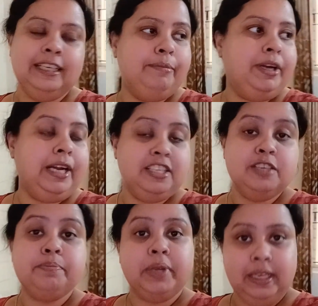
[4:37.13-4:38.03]
এবার রাজি
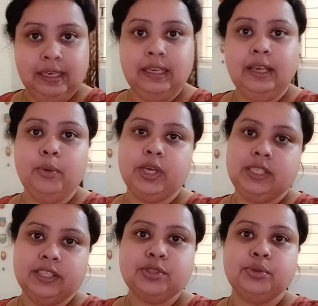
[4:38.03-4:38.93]
ফিরলে ওকে
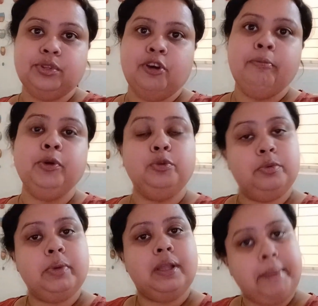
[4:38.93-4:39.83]
জিজ্ঞেস করতে হবে ও
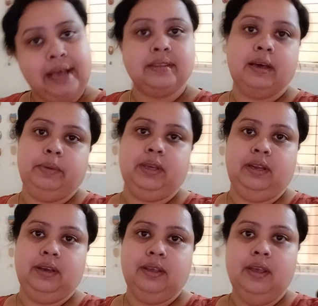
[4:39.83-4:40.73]
দুপুরবেলা ভাত খাবে কিনা